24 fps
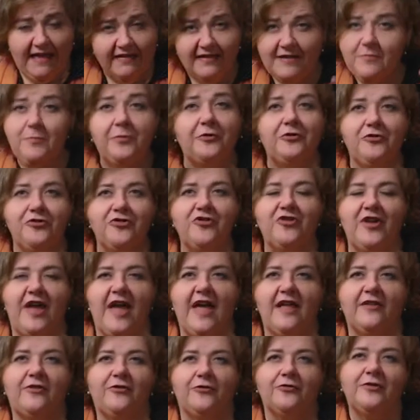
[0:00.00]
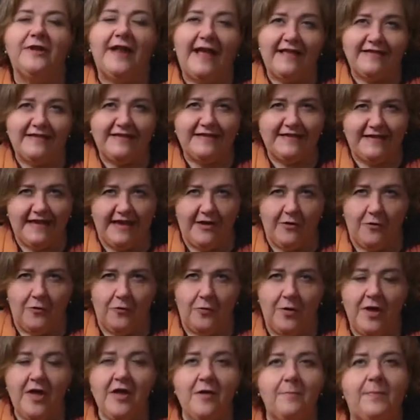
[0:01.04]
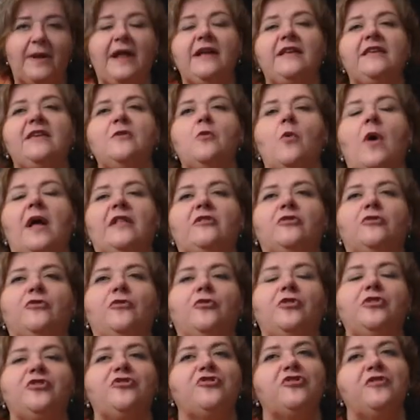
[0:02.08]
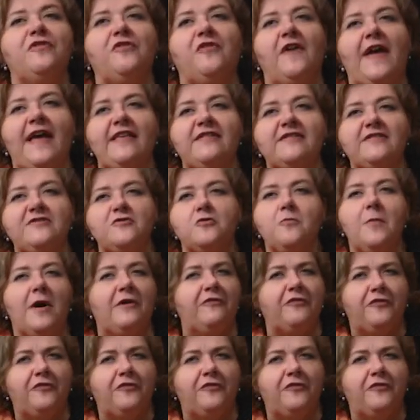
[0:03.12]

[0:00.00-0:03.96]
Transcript: Esse projeto nasceu para que o ator tivesse uma